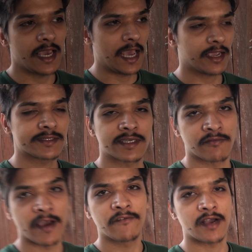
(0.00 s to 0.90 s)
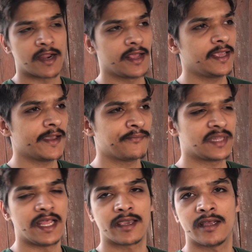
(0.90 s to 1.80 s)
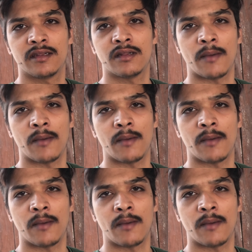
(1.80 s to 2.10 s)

है कि सर्वाइव कर रही है लेकिन